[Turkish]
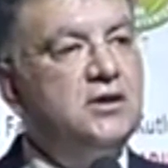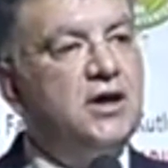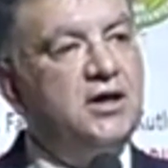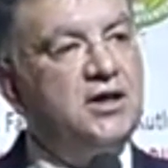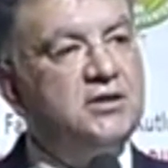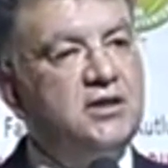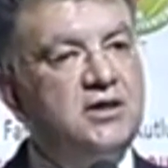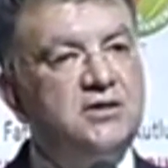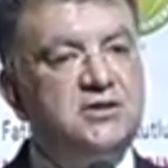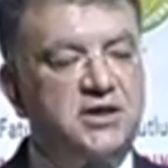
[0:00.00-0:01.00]

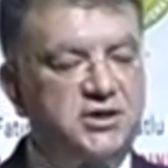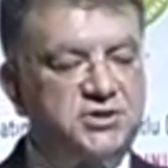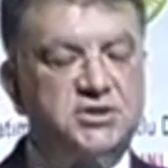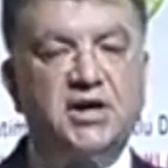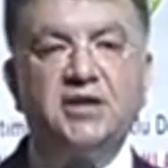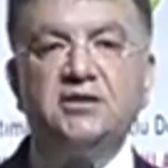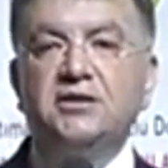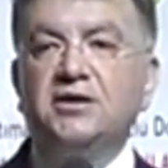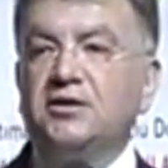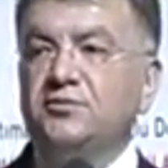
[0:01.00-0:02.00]
hayatlarını değiştiren
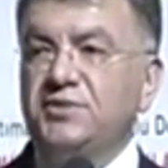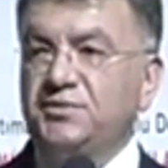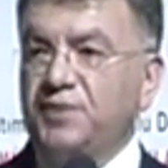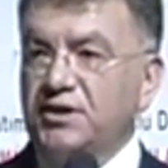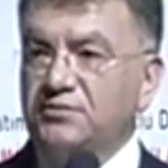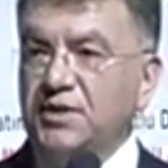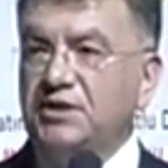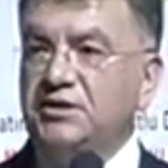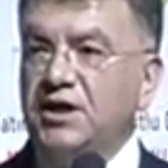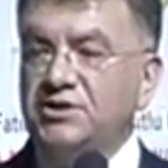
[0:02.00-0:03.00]
bir barınma
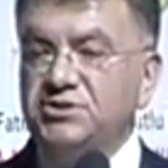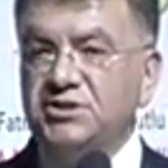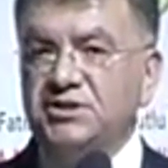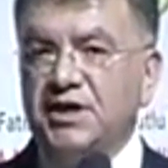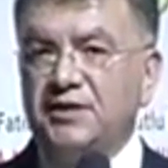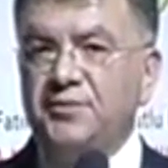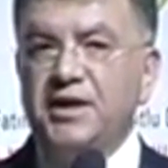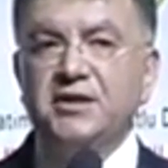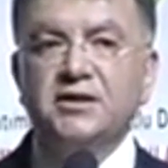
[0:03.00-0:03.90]
ihtiyacını giderme,